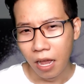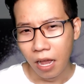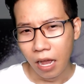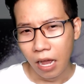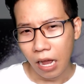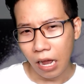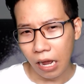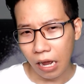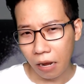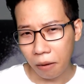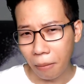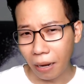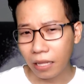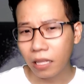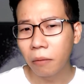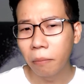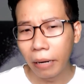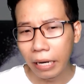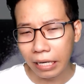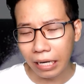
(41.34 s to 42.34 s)
à, bản
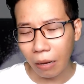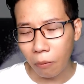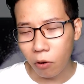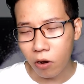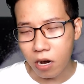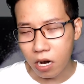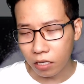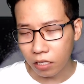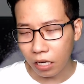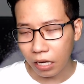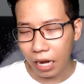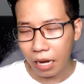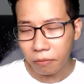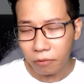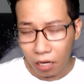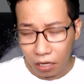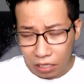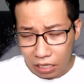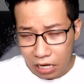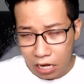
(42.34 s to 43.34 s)
thân mình là một người chơi game
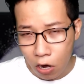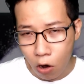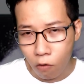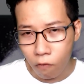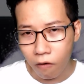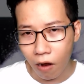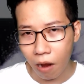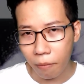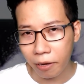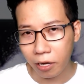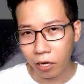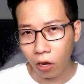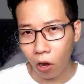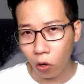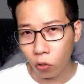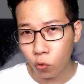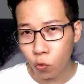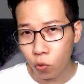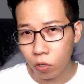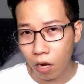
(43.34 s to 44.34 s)
rất nhiều và mình có
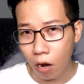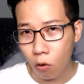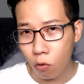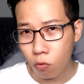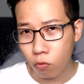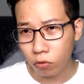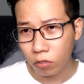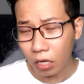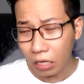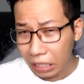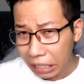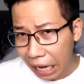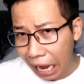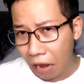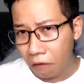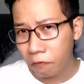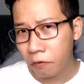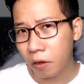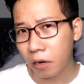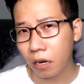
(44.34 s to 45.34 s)
nhu cầu rất cao
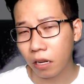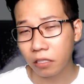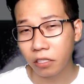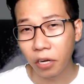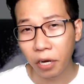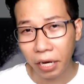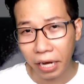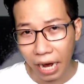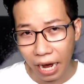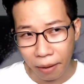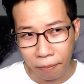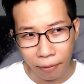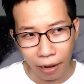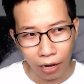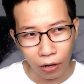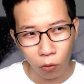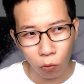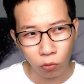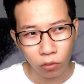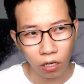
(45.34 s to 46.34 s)
việc là chơi game này
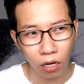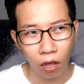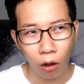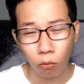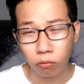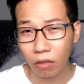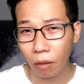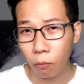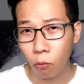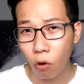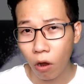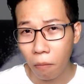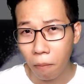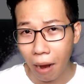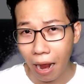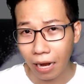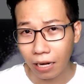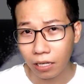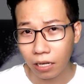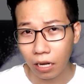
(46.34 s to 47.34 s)
cũng như là học tập qua
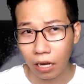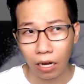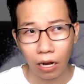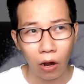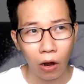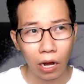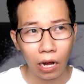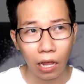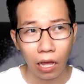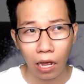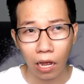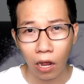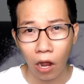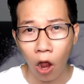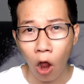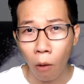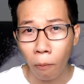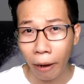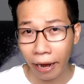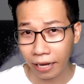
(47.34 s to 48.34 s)
mạng à, hoặc là
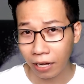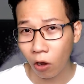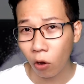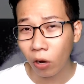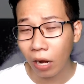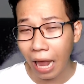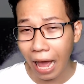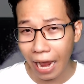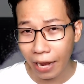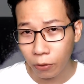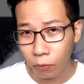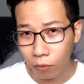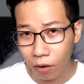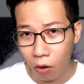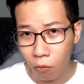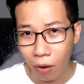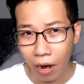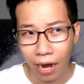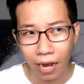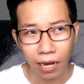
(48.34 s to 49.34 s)
họp hành online đúng
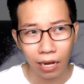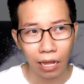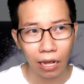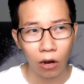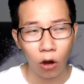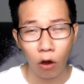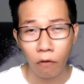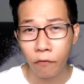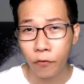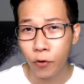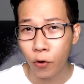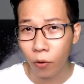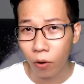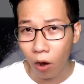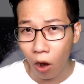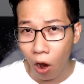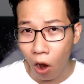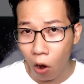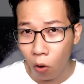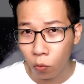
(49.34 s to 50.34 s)
không hay là gọi video
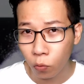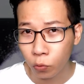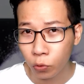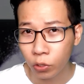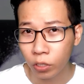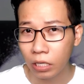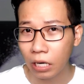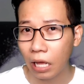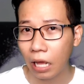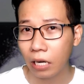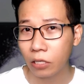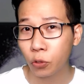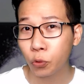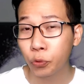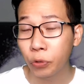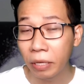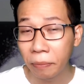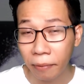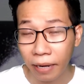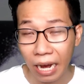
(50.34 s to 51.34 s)
call cũng như là
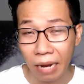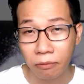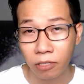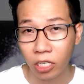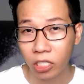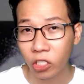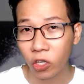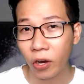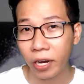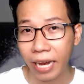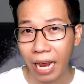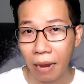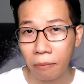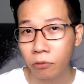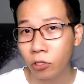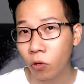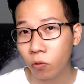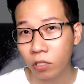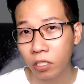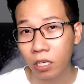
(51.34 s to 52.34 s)
stream game dành cho anh em
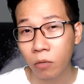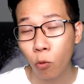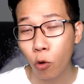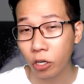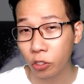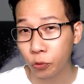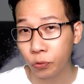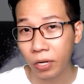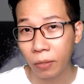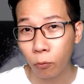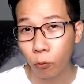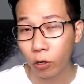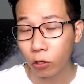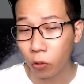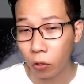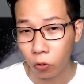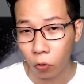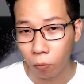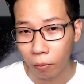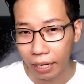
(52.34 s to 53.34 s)
trong những buổi stream cuối
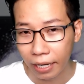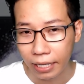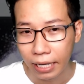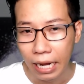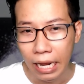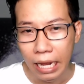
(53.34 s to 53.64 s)
tuần của mình